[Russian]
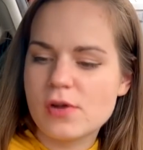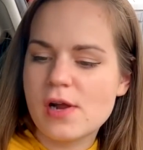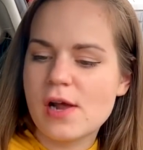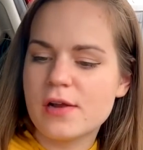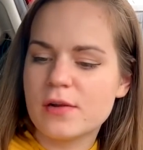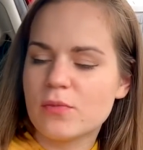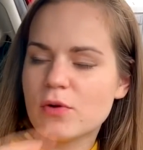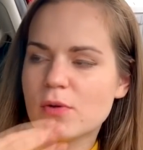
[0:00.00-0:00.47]

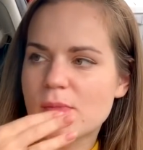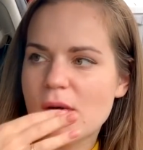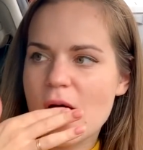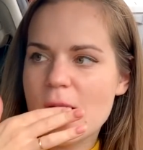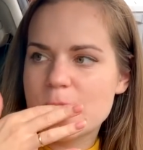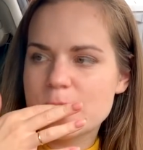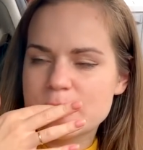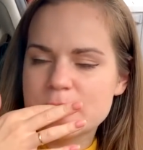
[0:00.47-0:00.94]
Реально бомба.
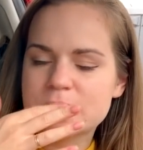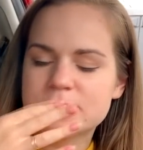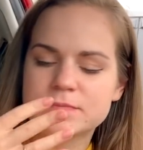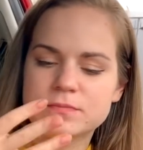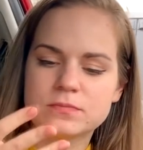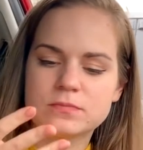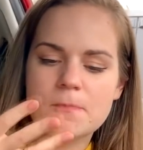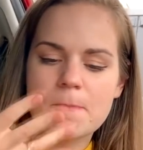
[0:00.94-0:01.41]

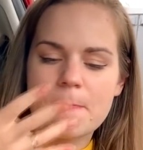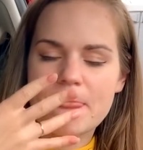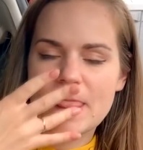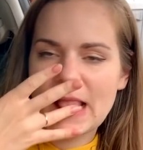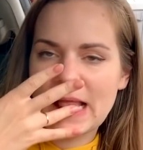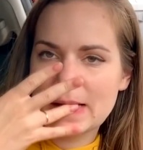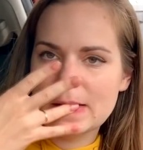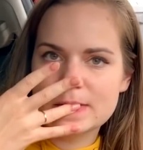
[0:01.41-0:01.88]

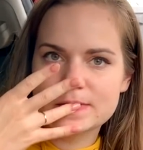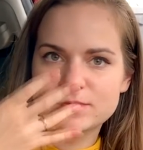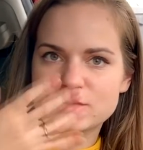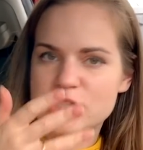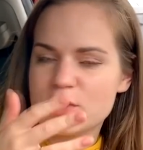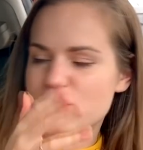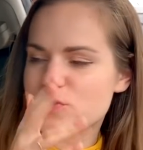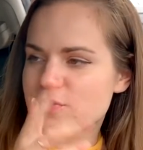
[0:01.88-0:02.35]

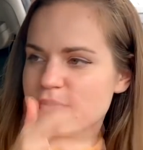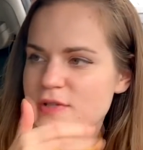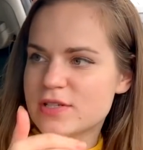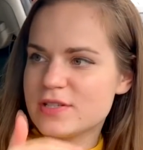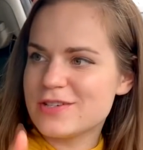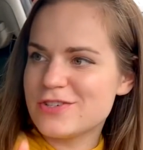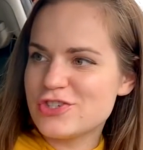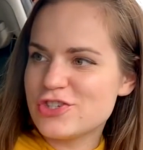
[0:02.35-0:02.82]
Сейчас бы еще
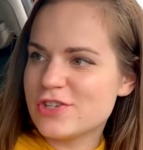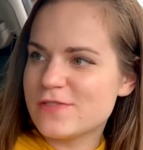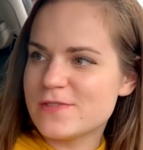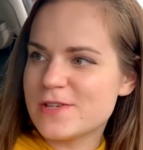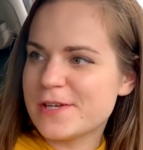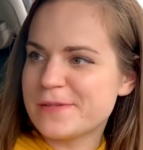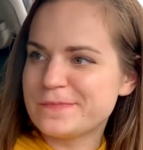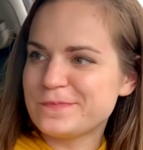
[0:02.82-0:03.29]
глиссяшечки
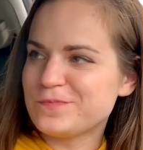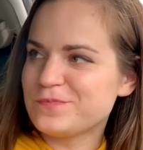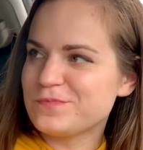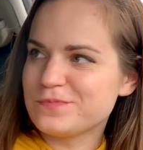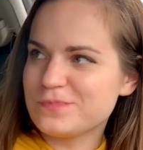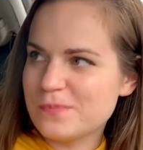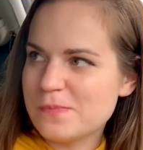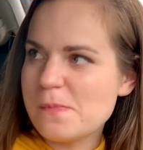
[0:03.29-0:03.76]
взять.
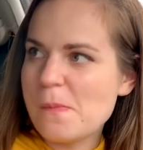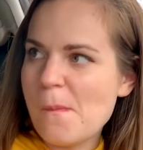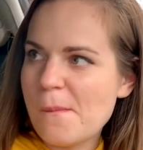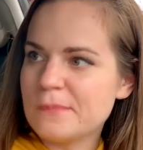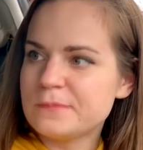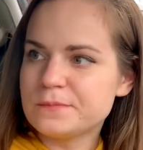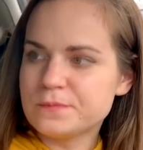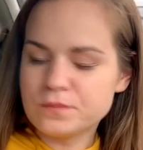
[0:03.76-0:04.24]

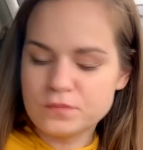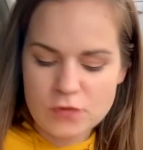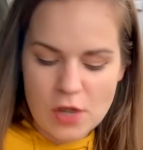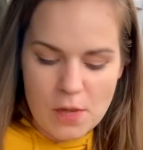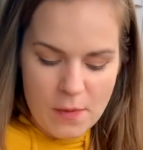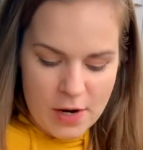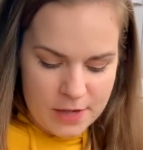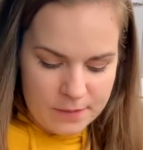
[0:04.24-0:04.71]

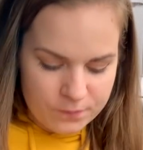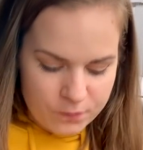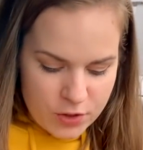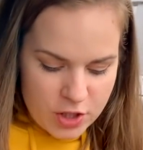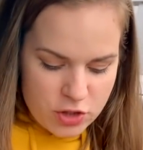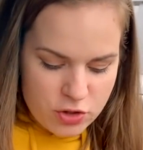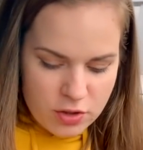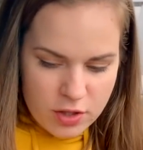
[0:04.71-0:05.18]
Нормально.
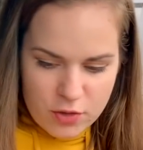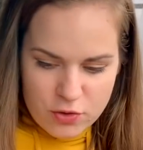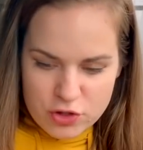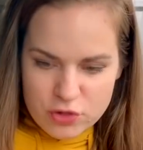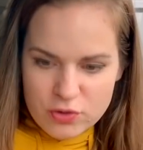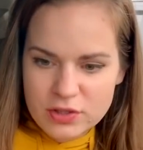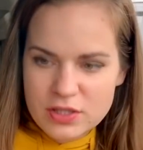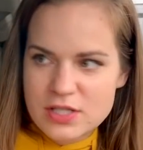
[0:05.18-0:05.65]
Пирожок хороший,
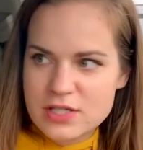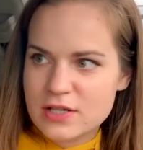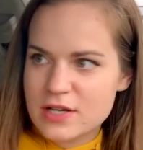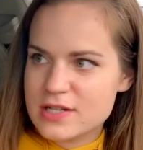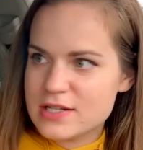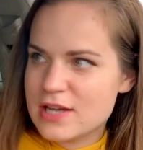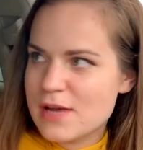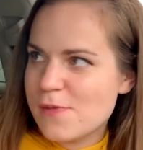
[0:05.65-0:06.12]
но это не
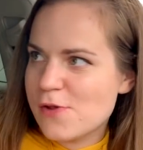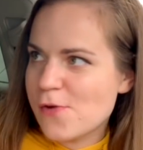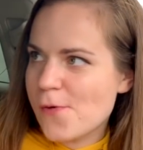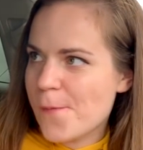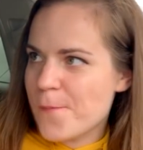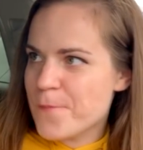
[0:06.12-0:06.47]
техасское меню.